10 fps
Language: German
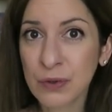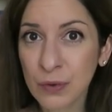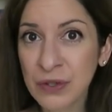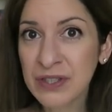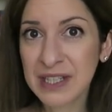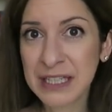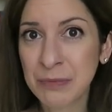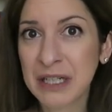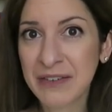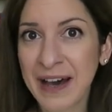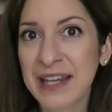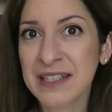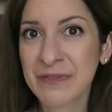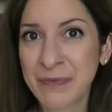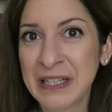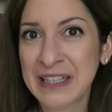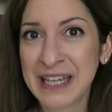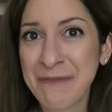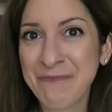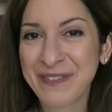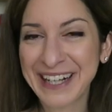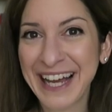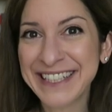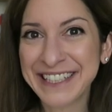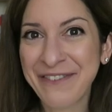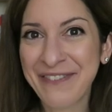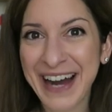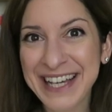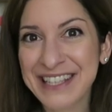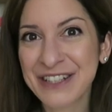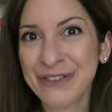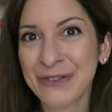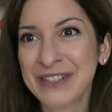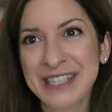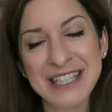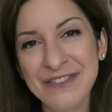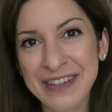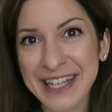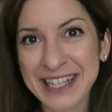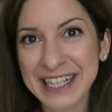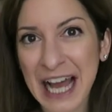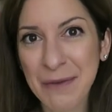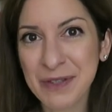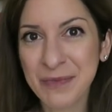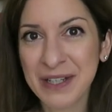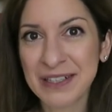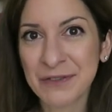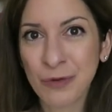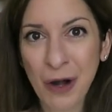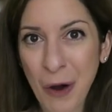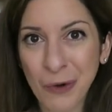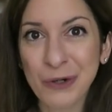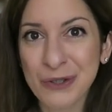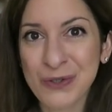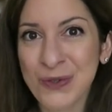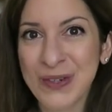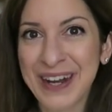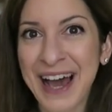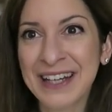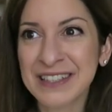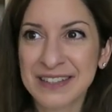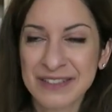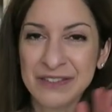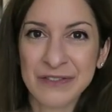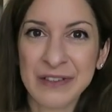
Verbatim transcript: und ihr Privatleben gleichermaßen und deswegen kam sie mir wohl auch so nah. Es